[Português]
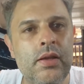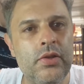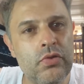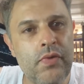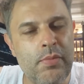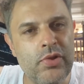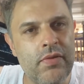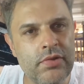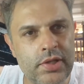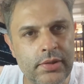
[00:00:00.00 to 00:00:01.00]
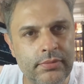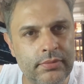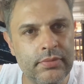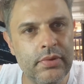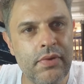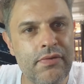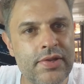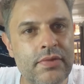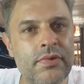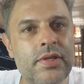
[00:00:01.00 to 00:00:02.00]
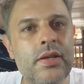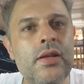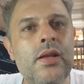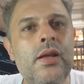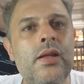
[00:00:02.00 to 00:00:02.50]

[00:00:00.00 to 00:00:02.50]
isso vai mudar você e vai fazer você